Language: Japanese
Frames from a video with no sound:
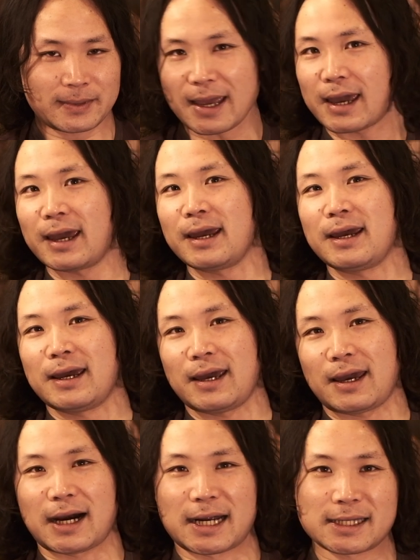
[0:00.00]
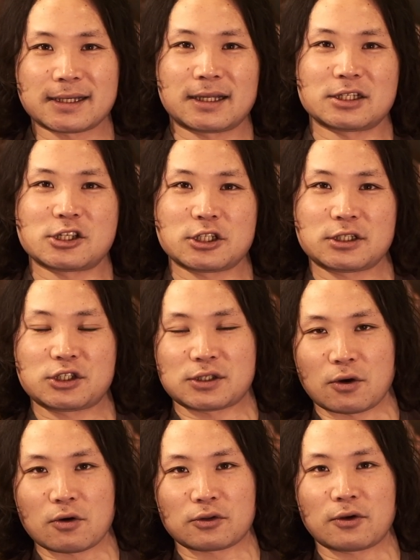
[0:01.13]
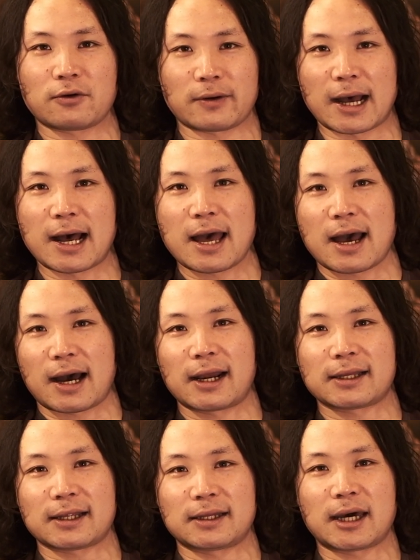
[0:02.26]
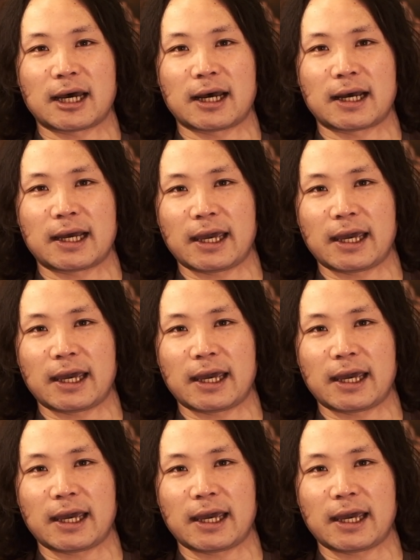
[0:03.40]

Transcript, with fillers: でえー、新たな実装というか新たな、